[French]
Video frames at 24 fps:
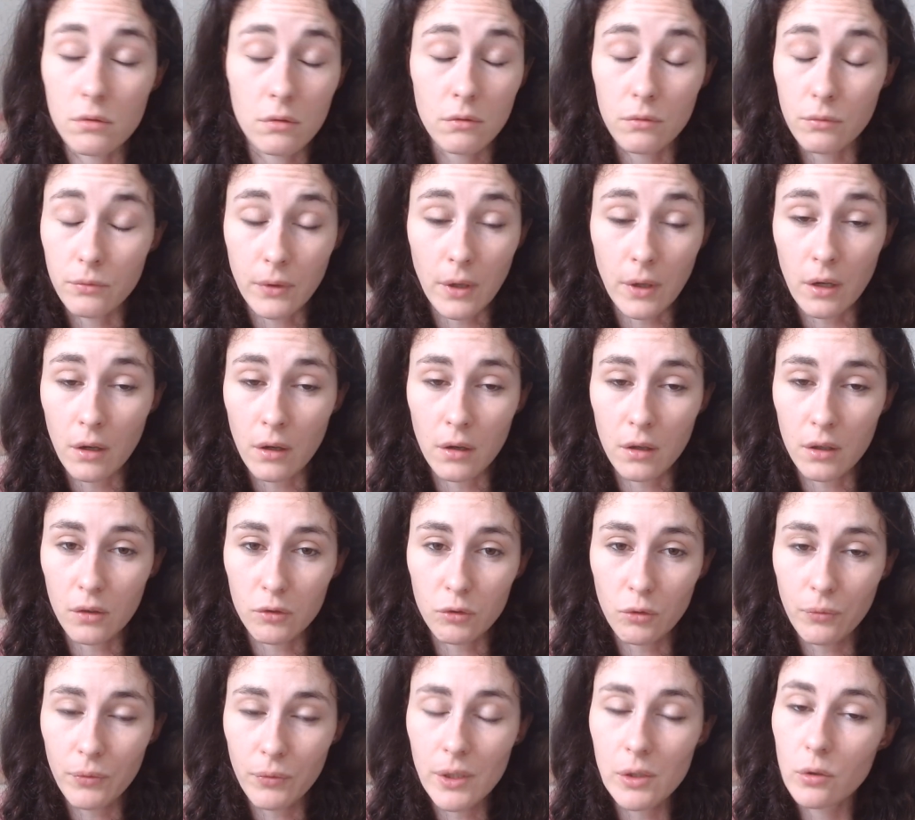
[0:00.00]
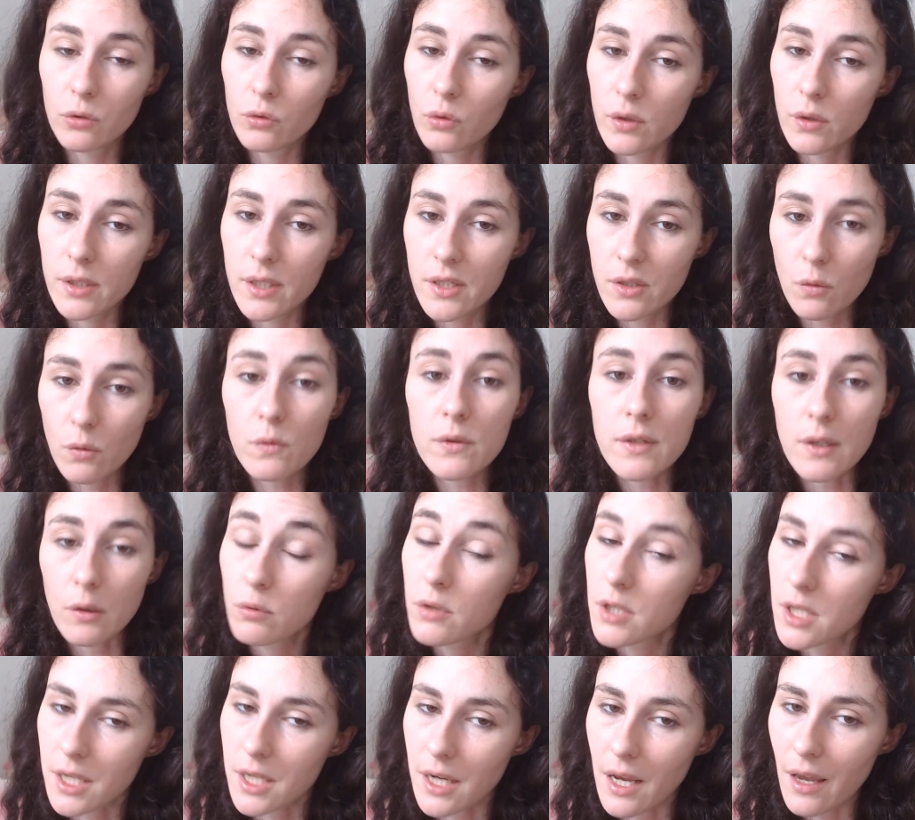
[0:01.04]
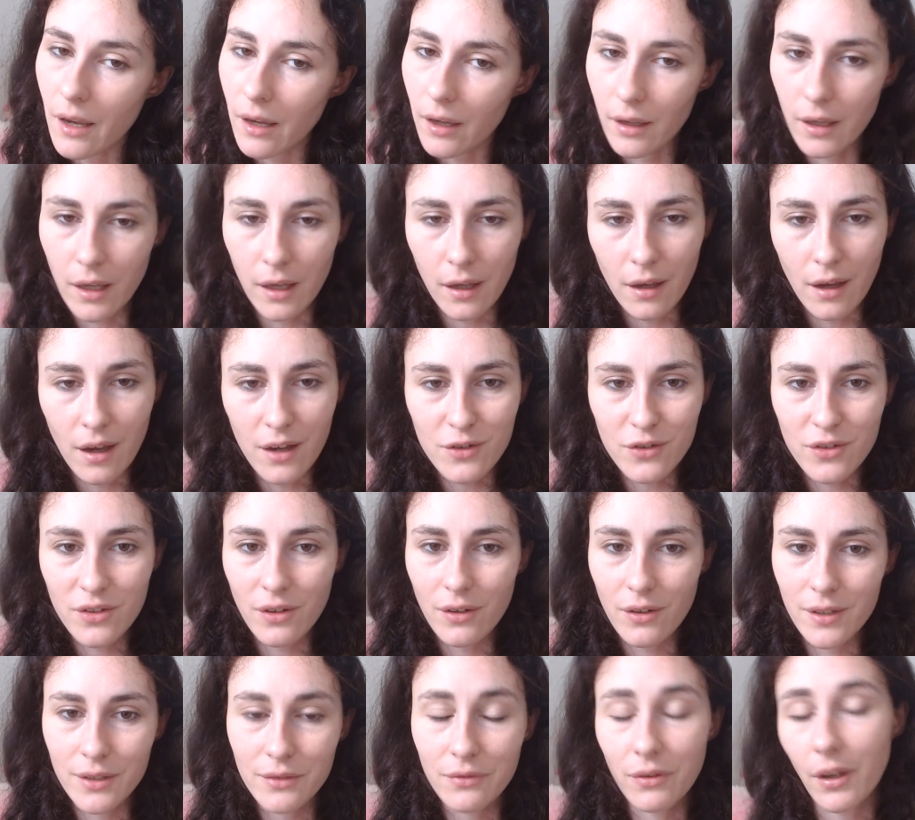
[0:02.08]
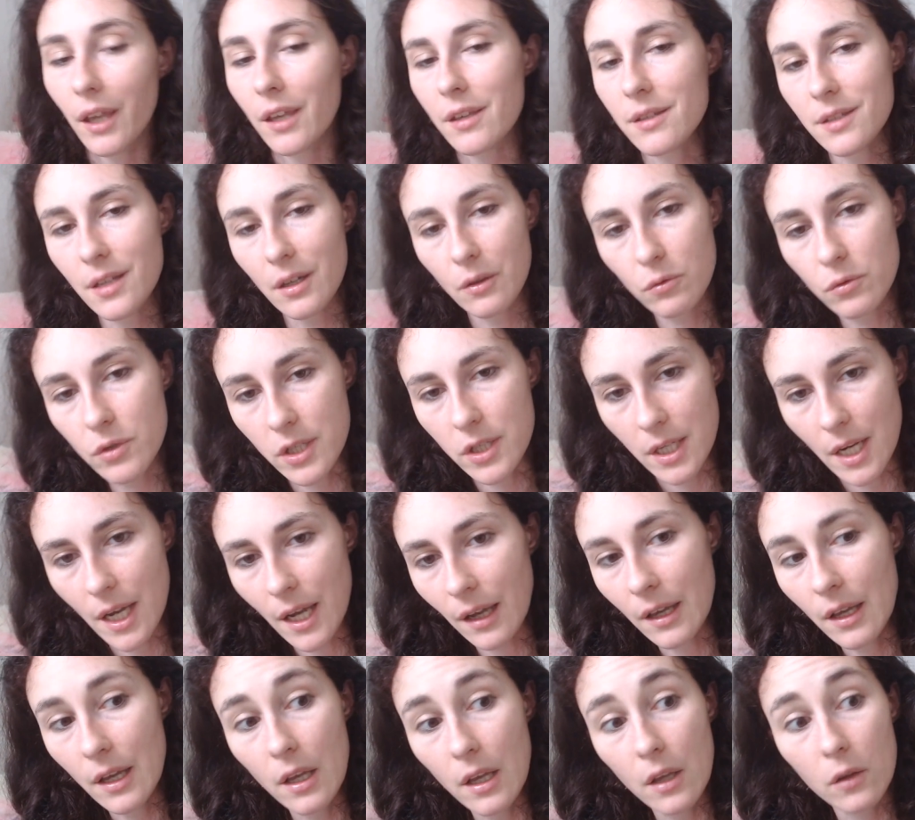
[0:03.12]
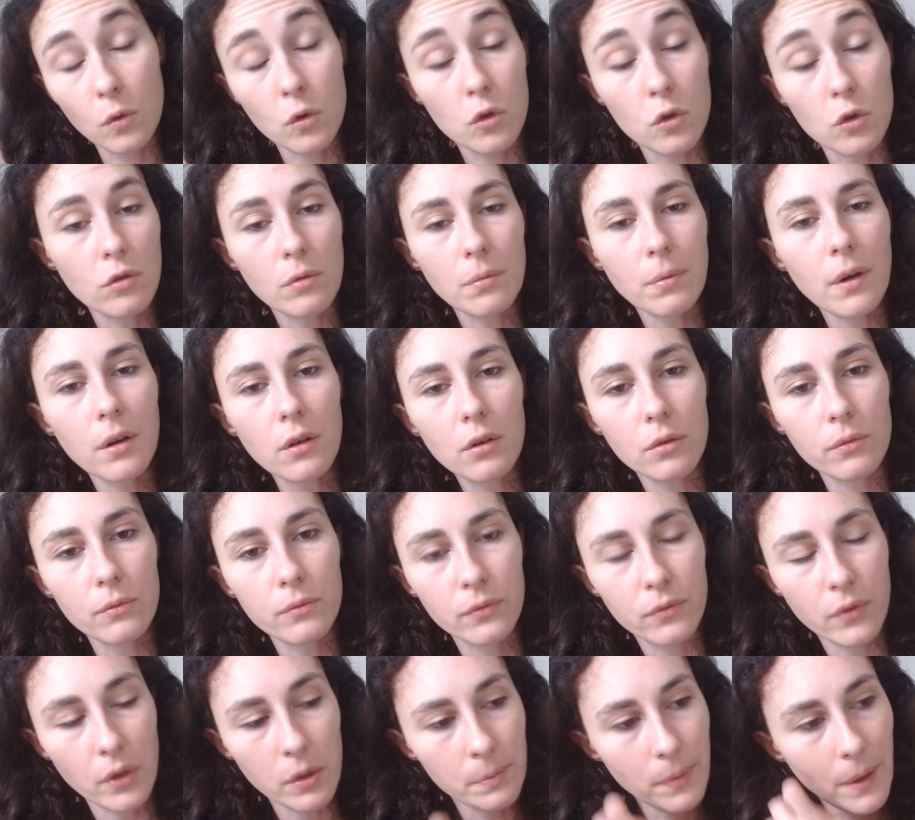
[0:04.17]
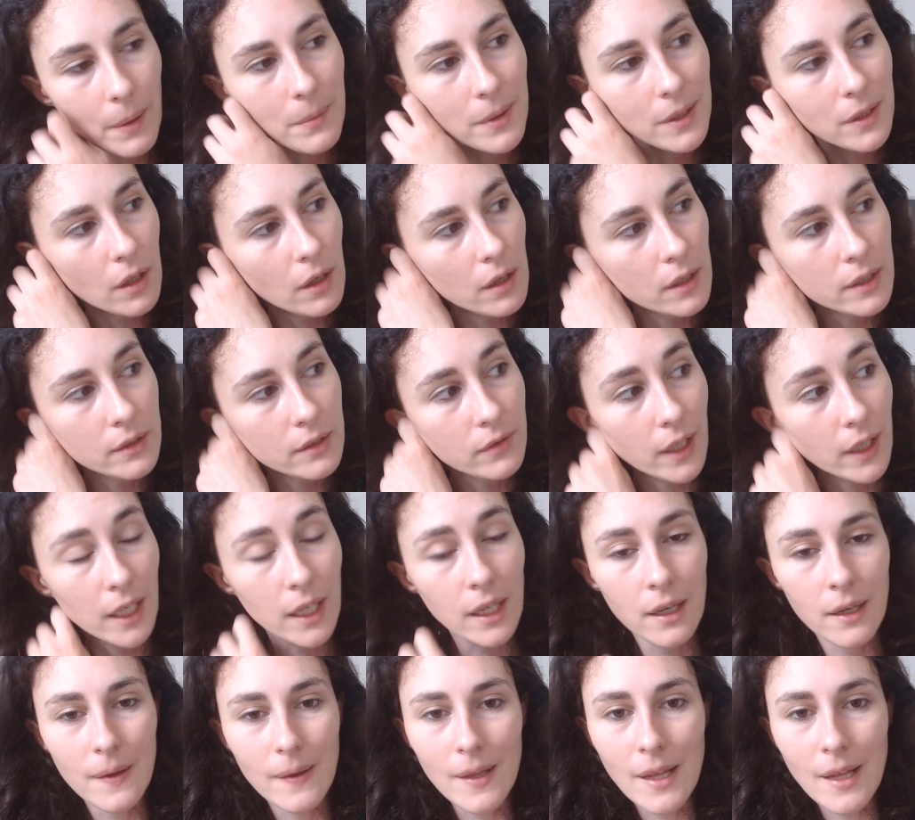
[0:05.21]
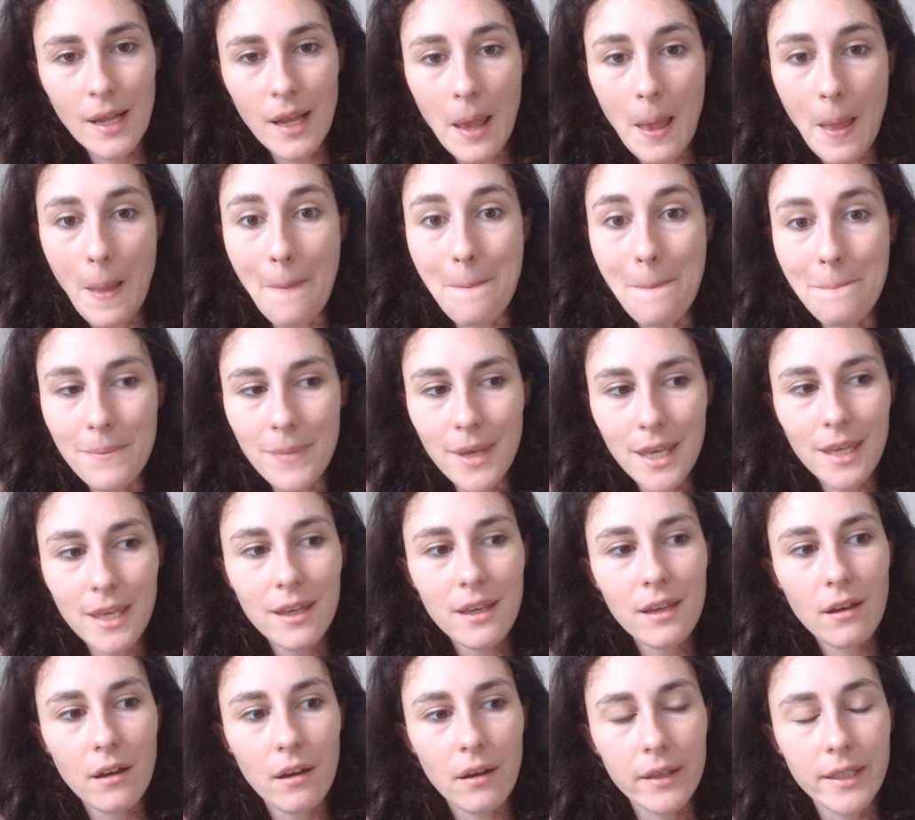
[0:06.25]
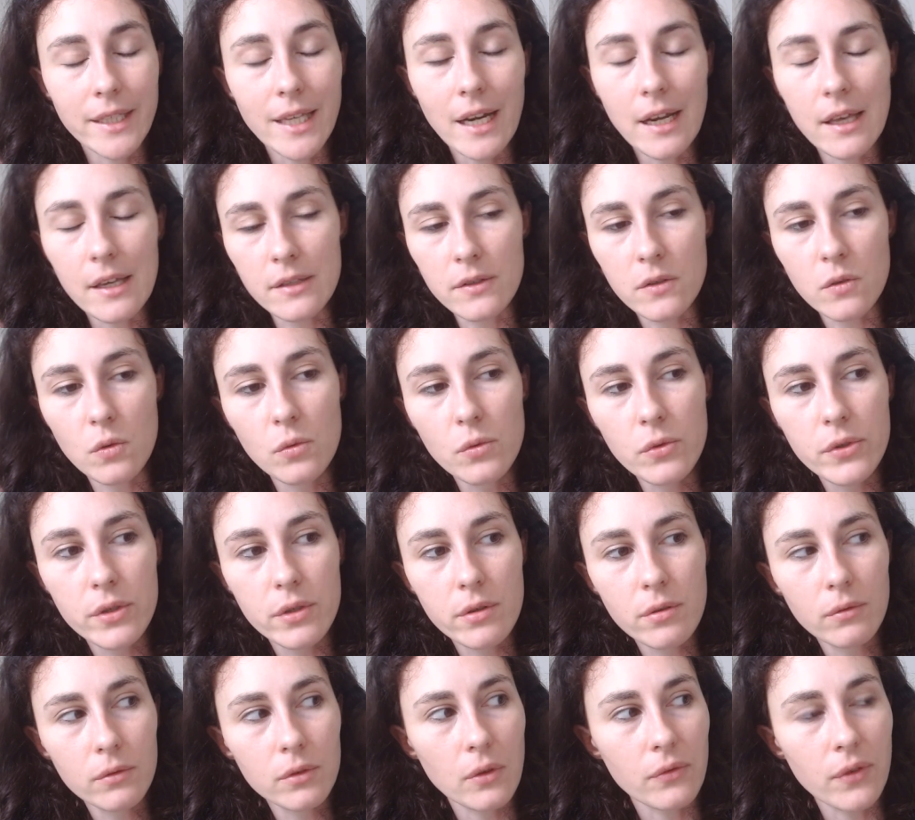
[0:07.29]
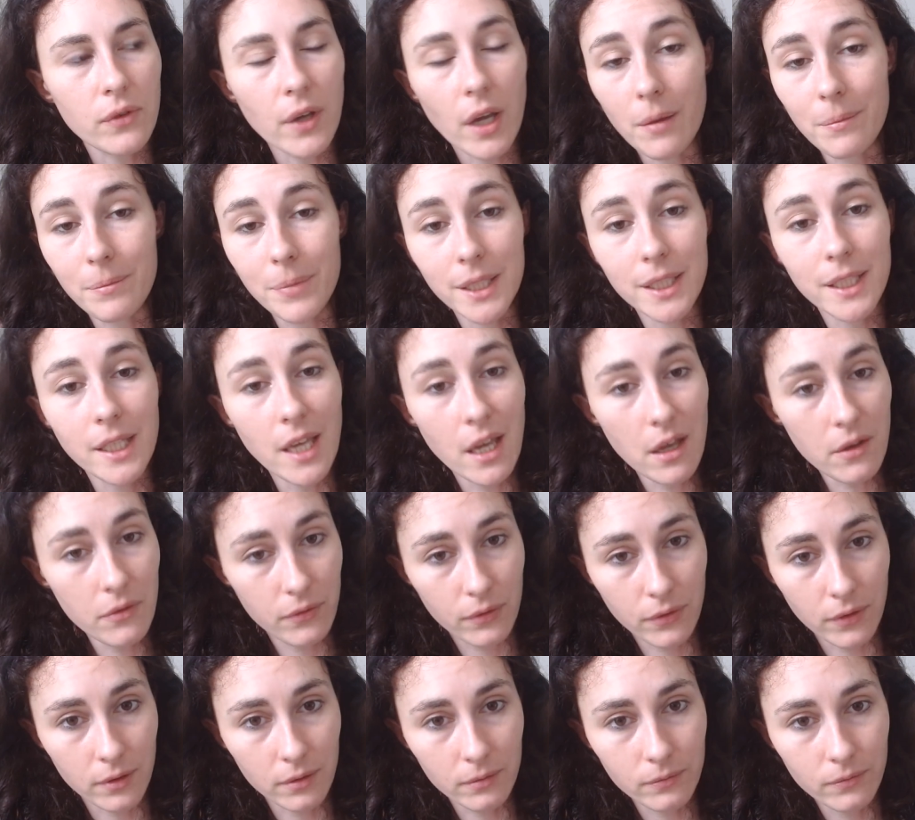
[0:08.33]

enfin, quand on fait de l'auto-édition, ça coûte cher, et ajouter un livret, ça coûte cher. Donc je comprends qu'on ne veuille pas mettre un livret, mais euh, il y a la solution de faire un PDF.